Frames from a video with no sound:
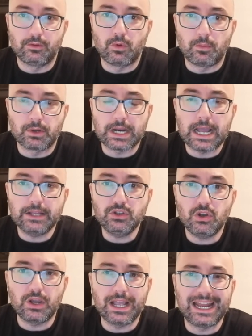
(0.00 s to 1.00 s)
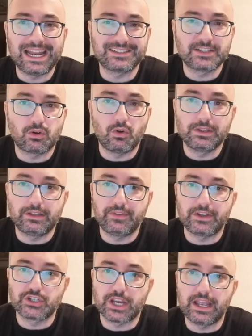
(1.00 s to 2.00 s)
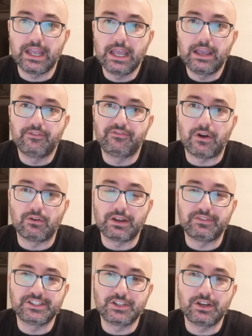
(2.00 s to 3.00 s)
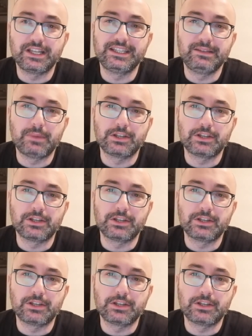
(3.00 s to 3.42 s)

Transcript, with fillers: l'uomo ragno, e la seconda invece fa una visione di,